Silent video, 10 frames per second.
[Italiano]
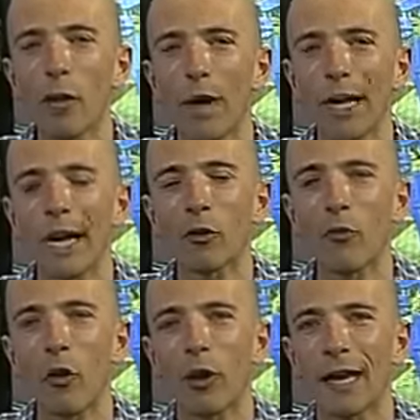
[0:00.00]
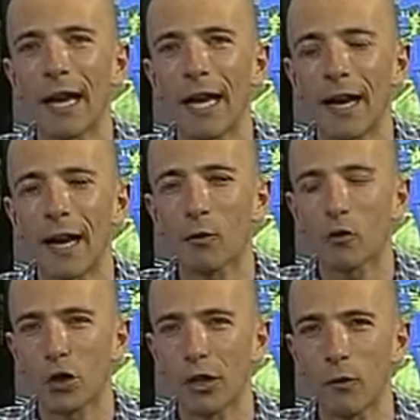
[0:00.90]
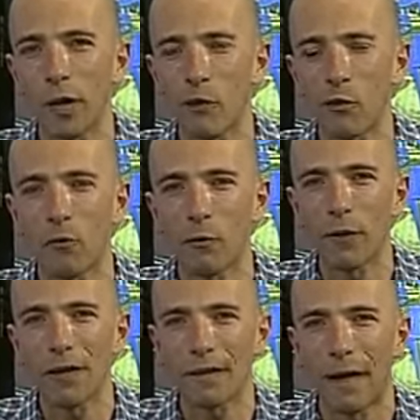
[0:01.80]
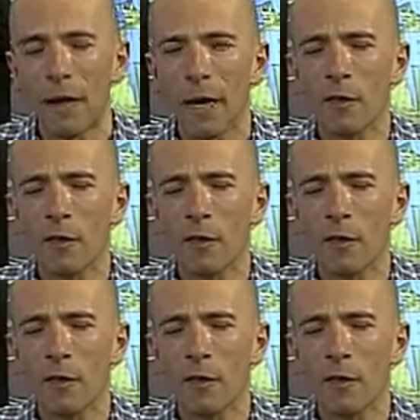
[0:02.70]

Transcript: una Cardo Volley che è reduce da una sconfitta,